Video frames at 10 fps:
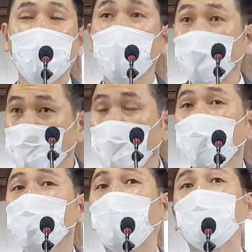보세요
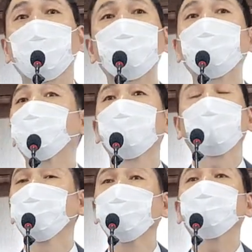여러분 하나님
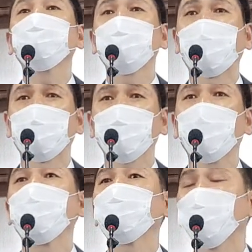말씀에는 없습니다.
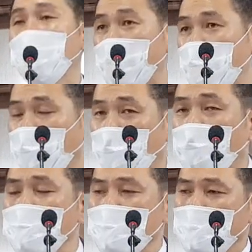처음에는 제
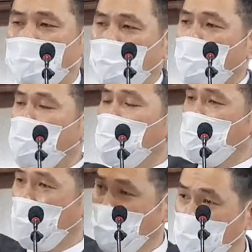말로 제
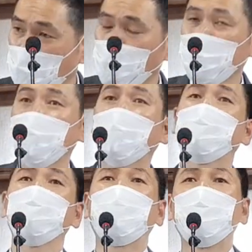명령으로 이렇게
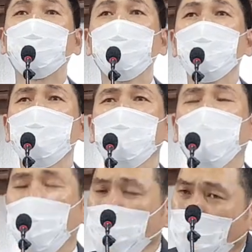했지만
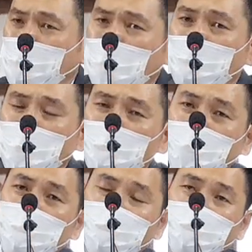점점
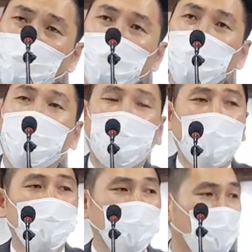점점점 줄여드리면서
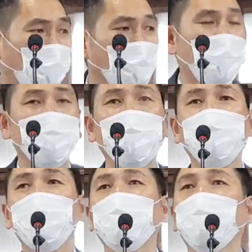하나님이 저를 코너에
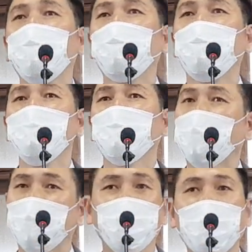보내시는 거예요.
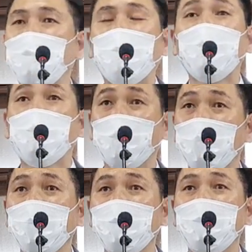네 뜻대로 안
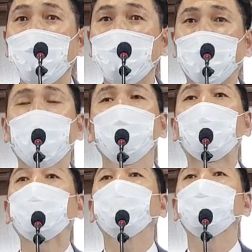될걸? 차라리
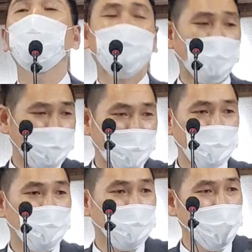말씀을
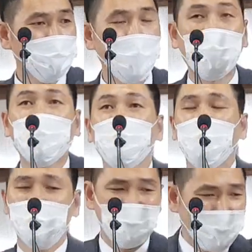찾아가지고 치유의
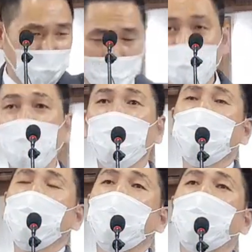말씀을
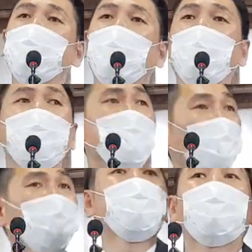정리해서
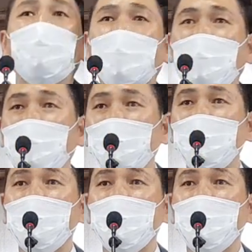올려라.